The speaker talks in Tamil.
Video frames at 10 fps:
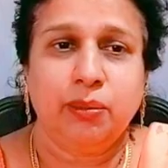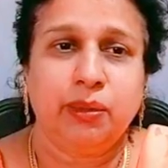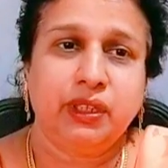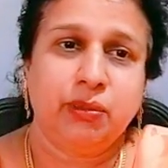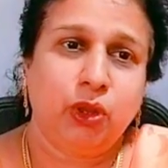
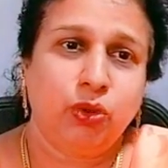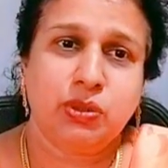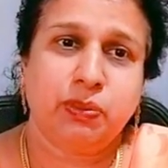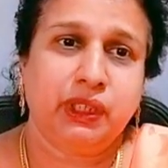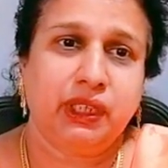இப்போ இந்த
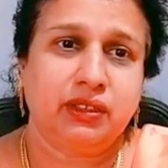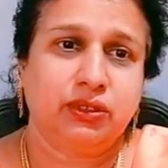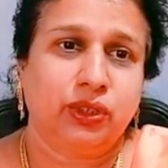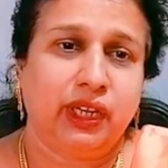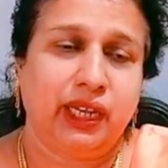ப்ளவுஸ் பற்றி
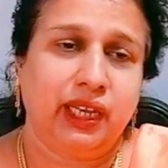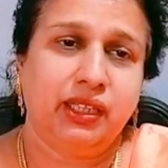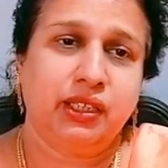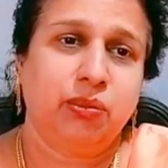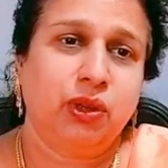நான் சொன்னேன் இல்லையா
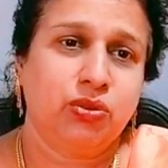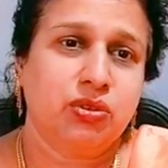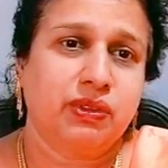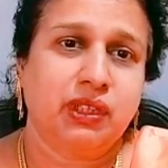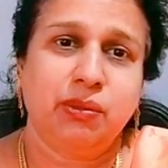இந்த
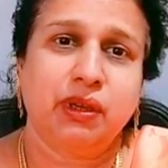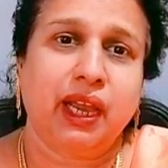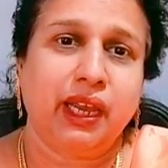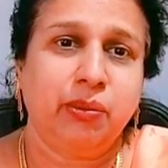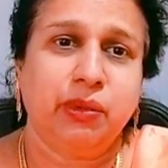ப்ளவுஸ் வந்து
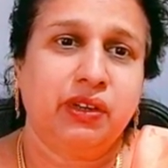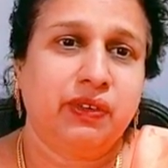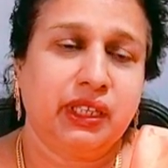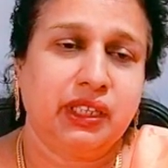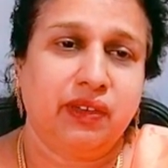நமக்கு அயன் பண்ண
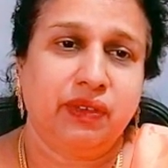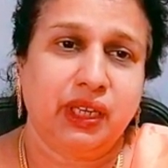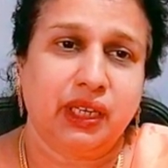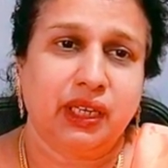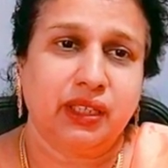வேண்டிய
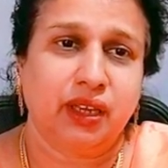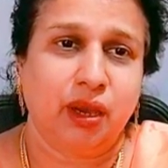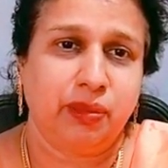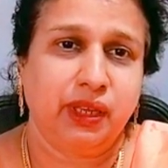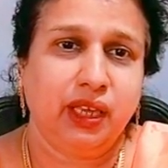தேவையே இருக்காது
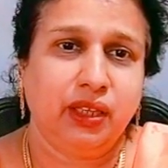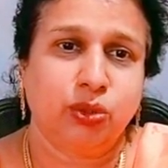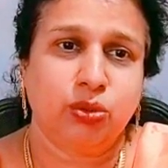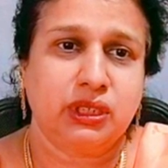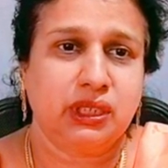அப்படியே
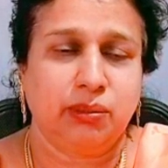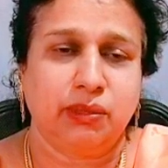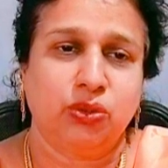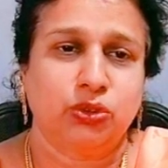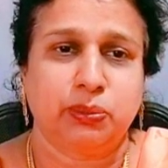துவச்சி
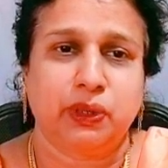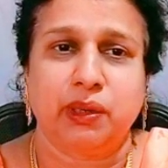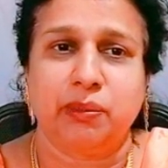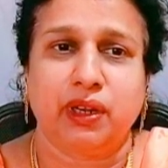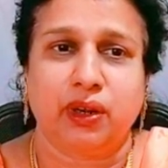நம்ம யூஸ்
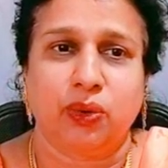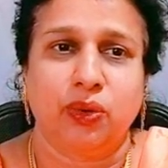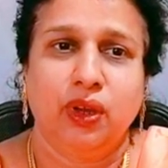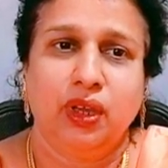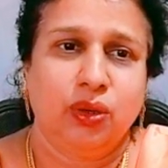பண்ணுற மாதிரி
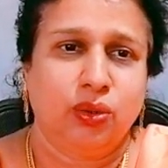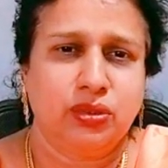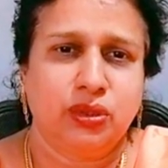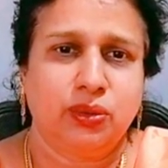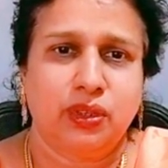இருக்கும்
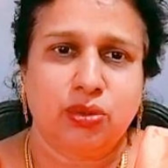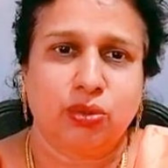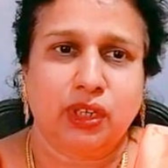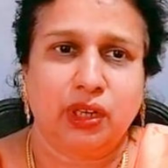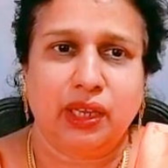கொஞ்சம் கூட
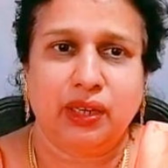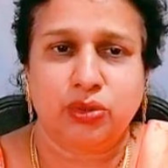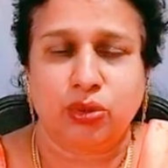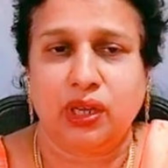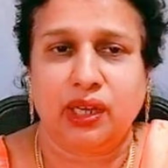சுருக்கலே
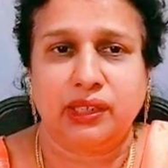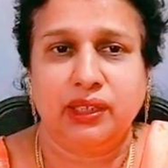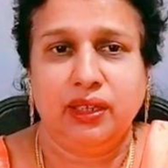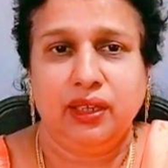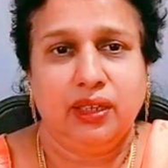சுருங்காது
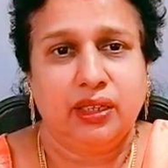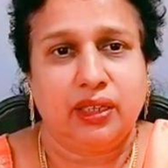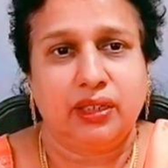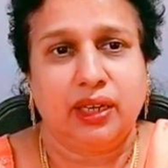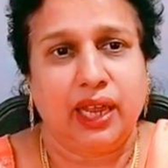
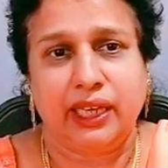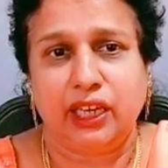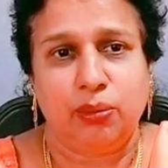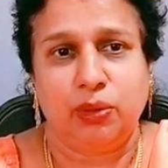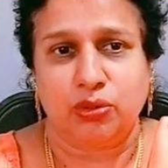அது
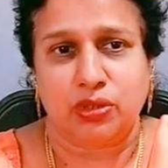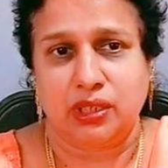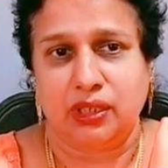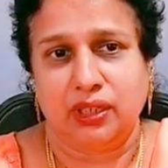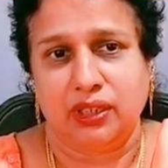லைக்ரா
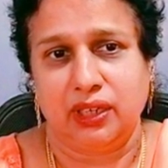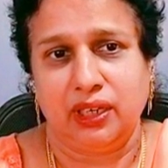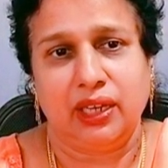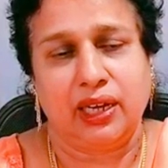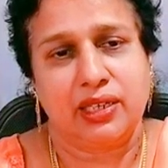ப்ளவுஸு
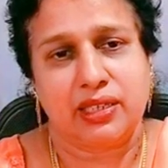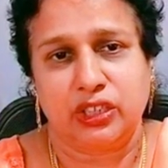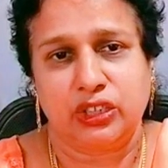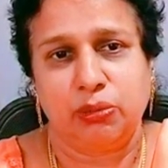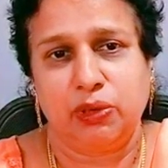அதனால் நல்ல
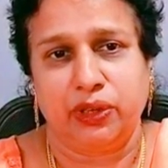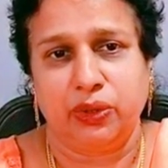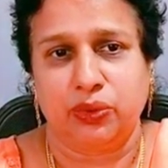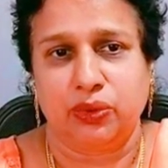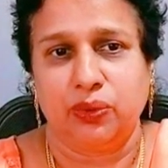
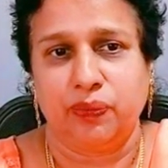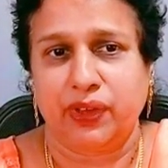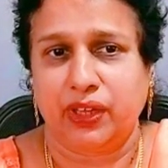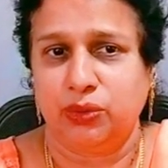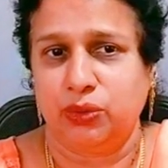ஸ்ட்ரெச்சபிலிட்டியும் இருக்கும்
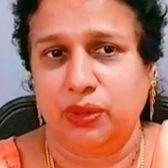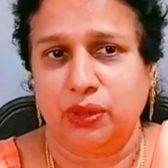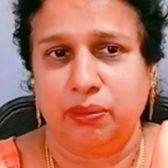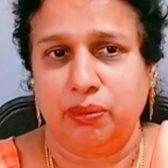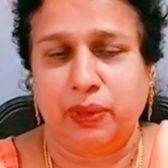அது ஒரு
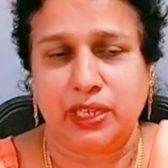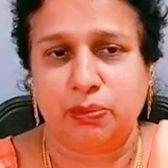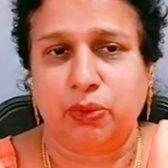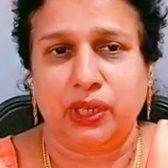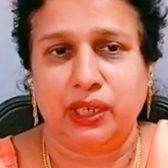
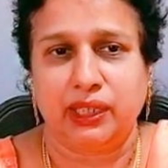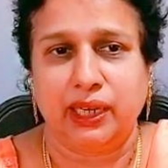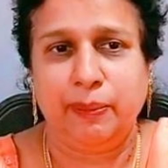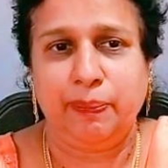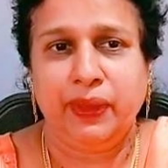ப்ளஸ் பாயிண்ட் அதில்